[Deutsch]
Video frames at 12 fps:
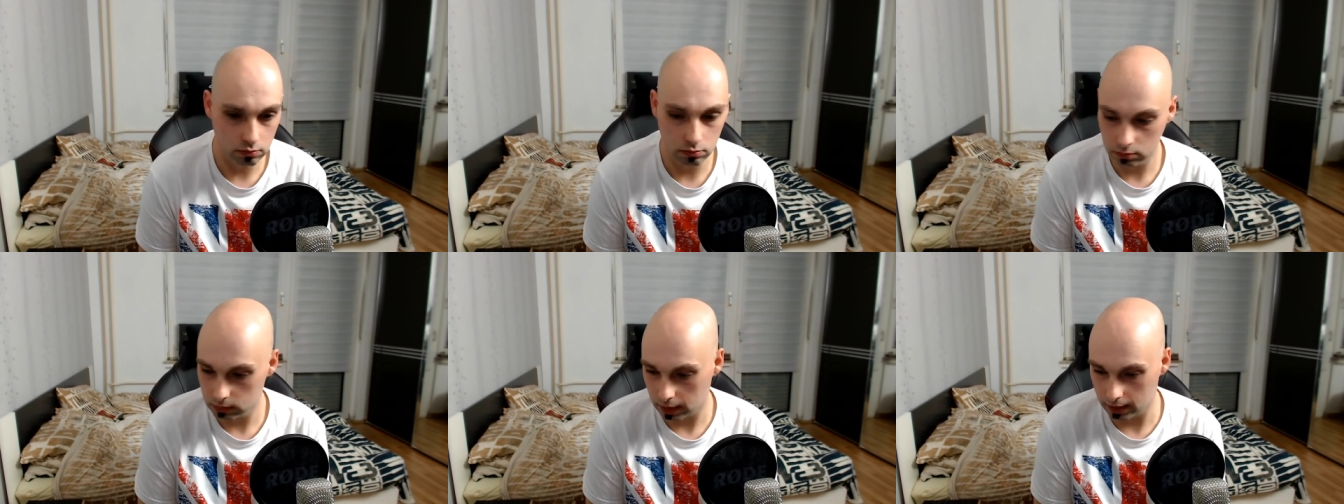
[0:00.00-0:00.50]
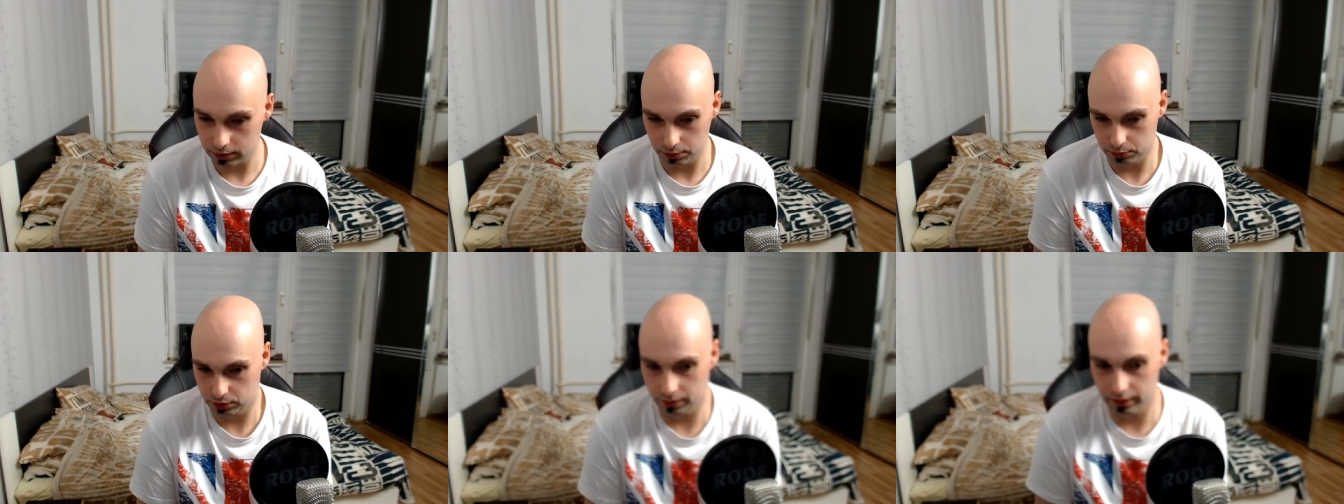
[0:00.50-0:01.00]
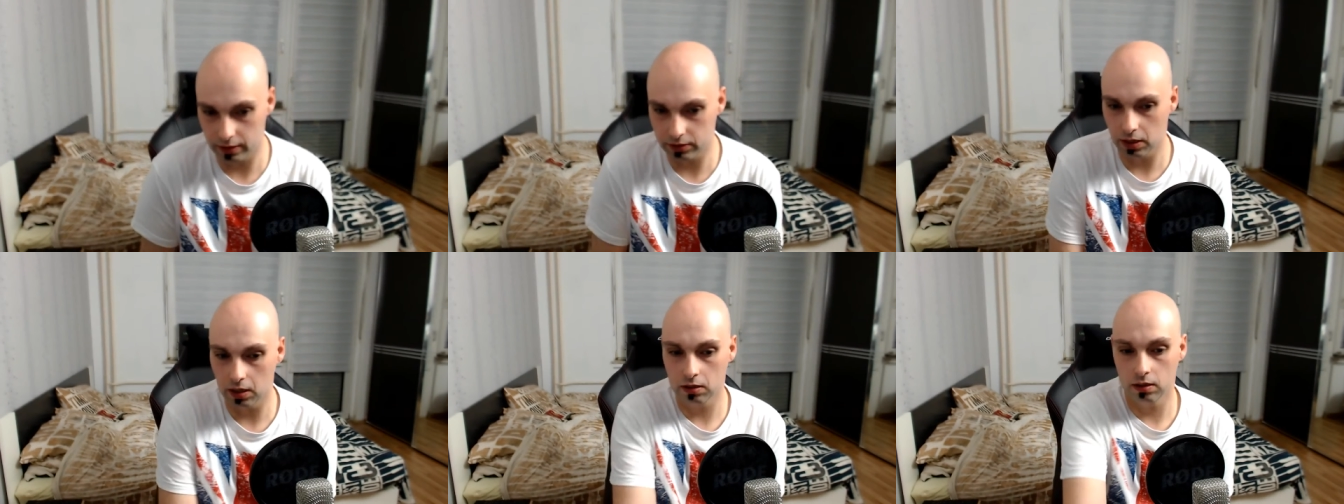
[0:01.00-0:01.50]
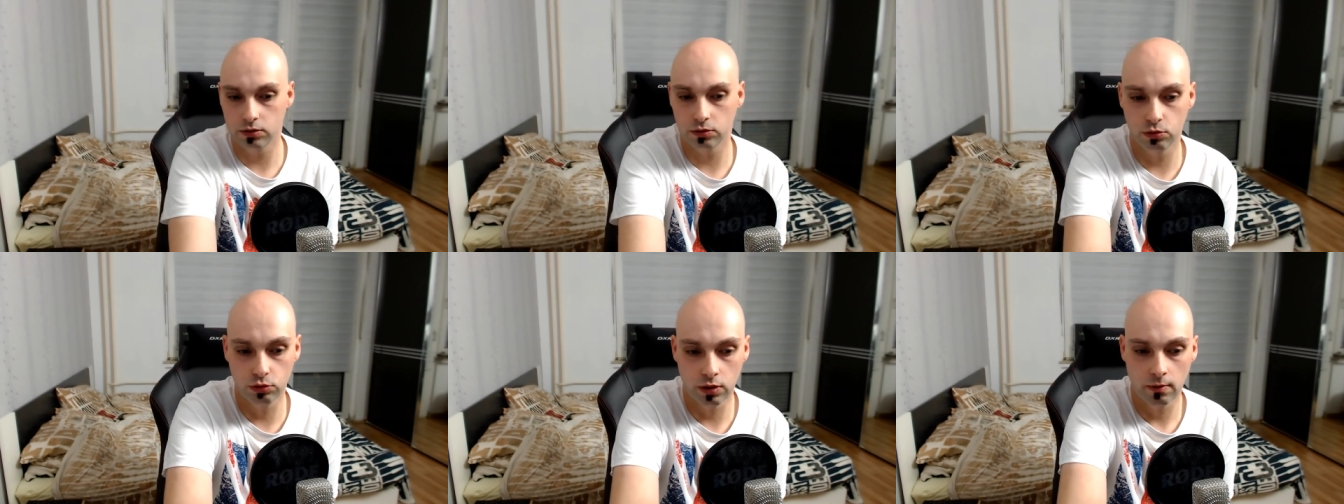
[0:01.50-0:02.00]
Also muss ich wirklich sagen. Also gut.
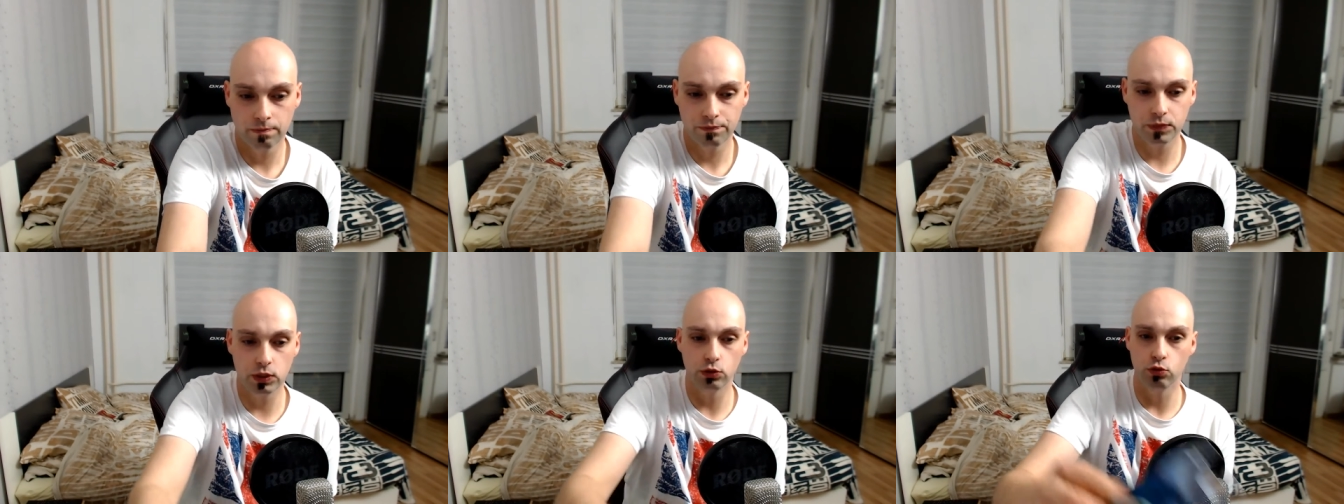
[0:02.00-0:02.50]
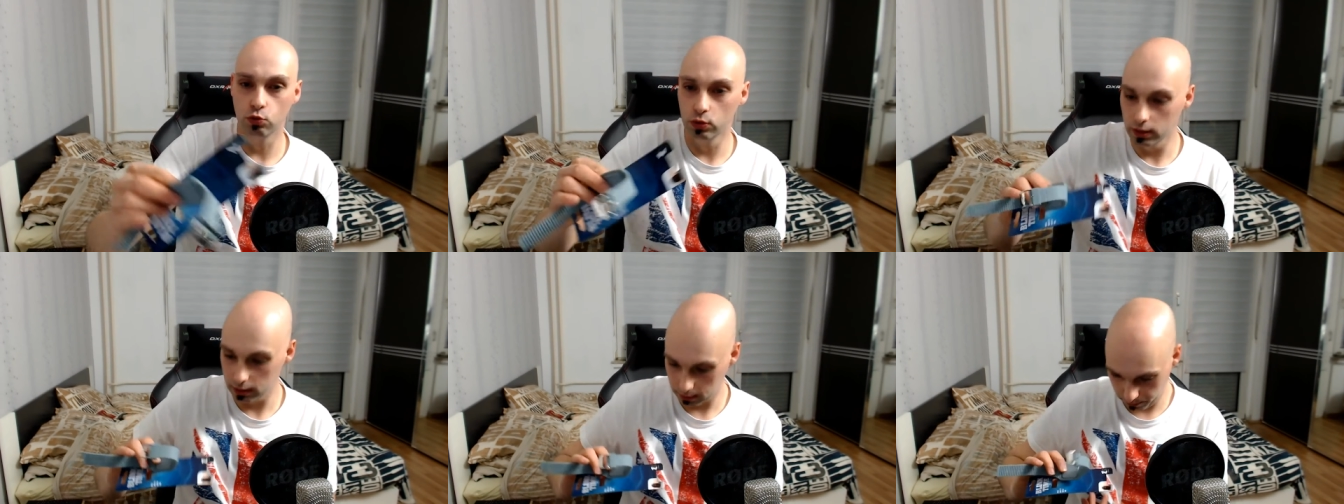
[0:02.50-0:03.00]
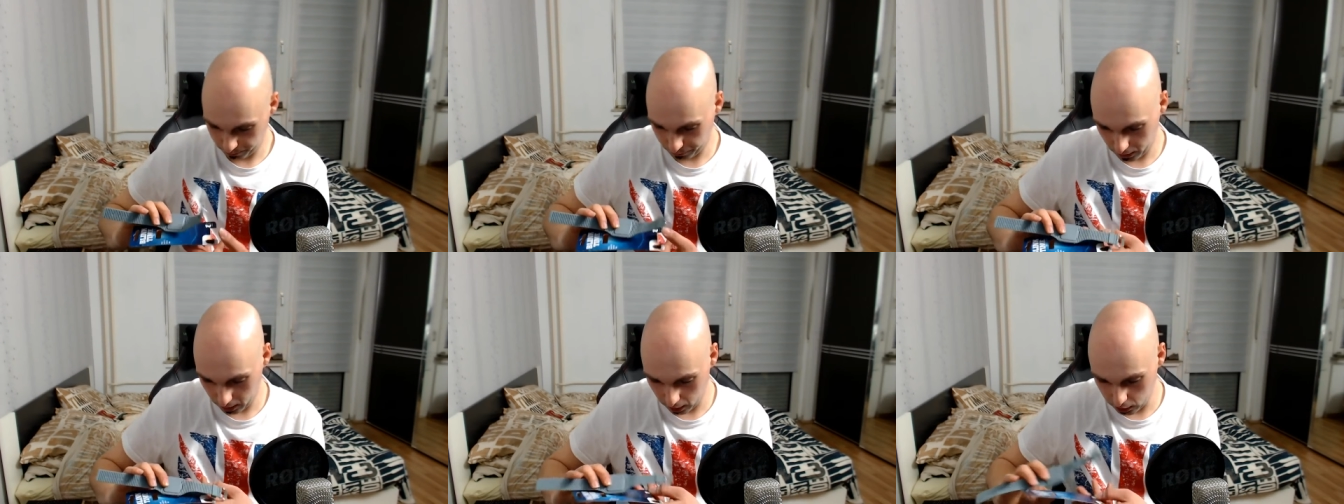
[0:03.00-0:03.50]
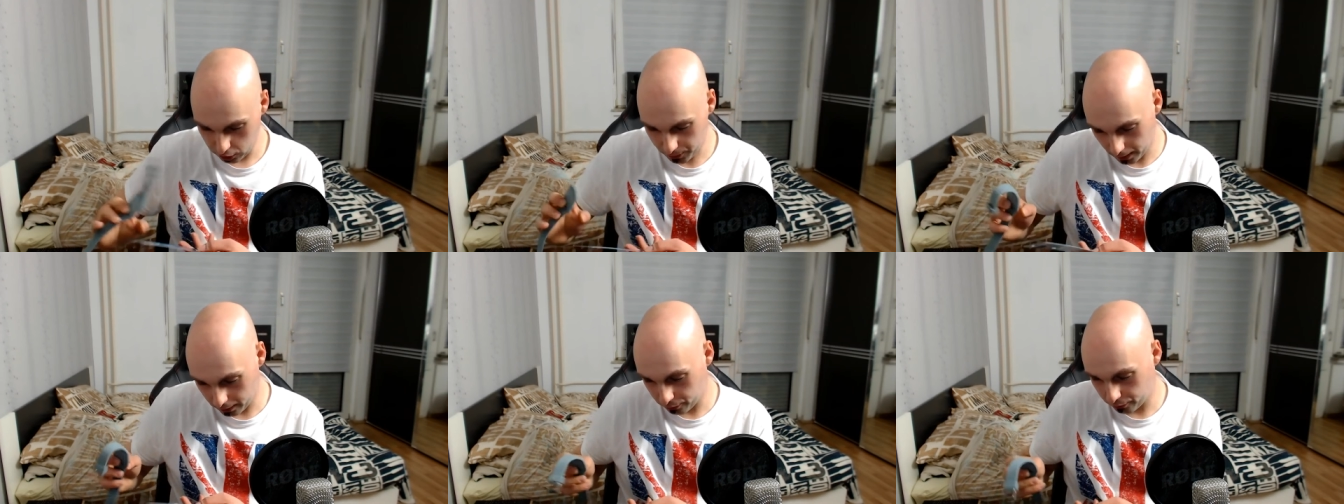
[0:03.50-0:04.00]
Die Uhr ist zwar ein
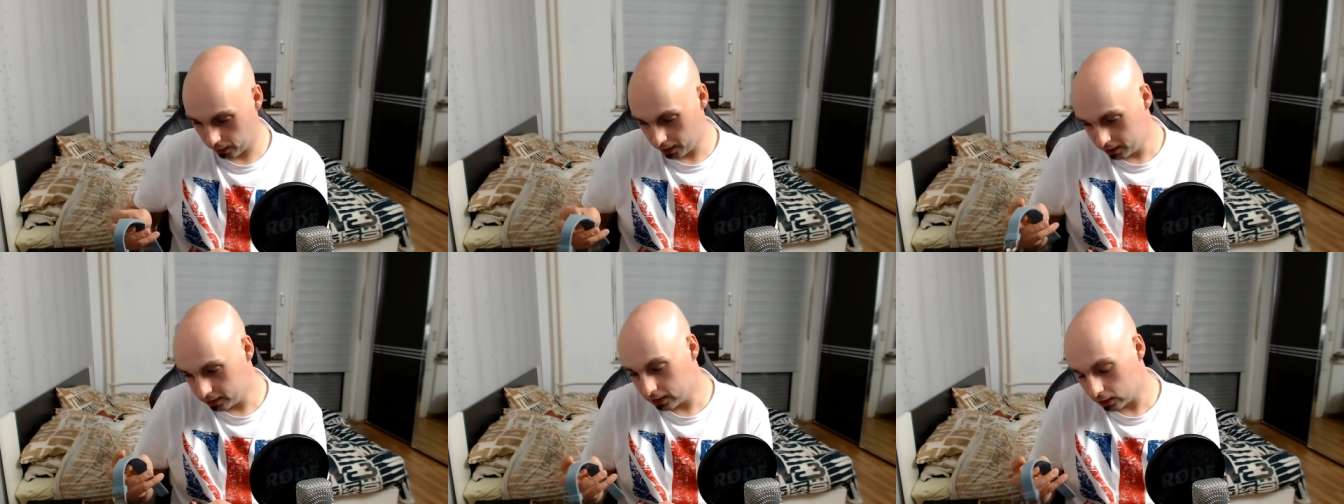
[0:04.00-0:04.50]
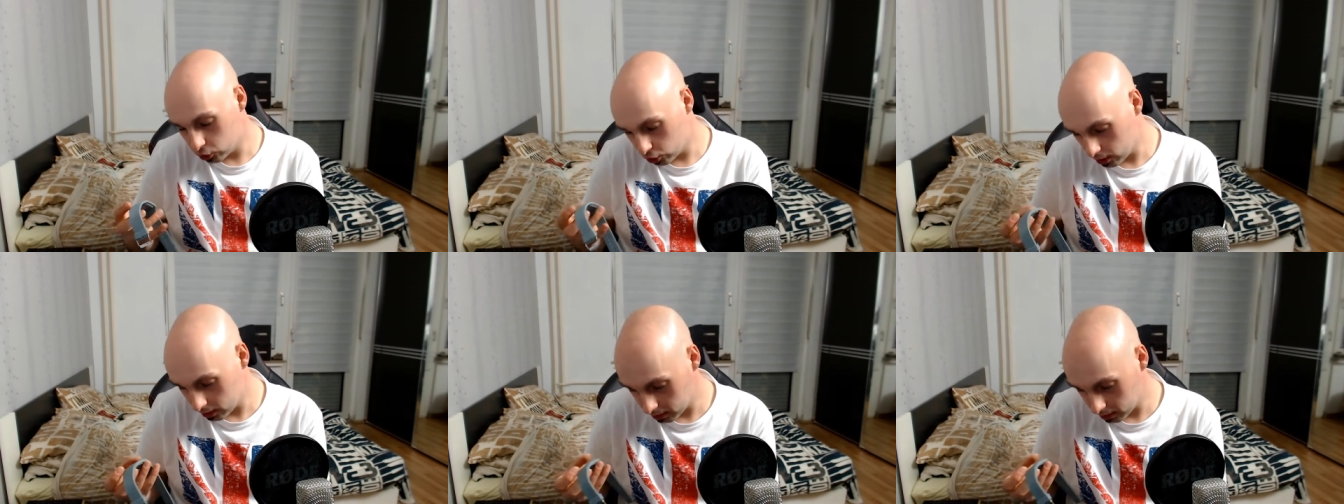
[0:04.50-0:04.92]
funny Gadget.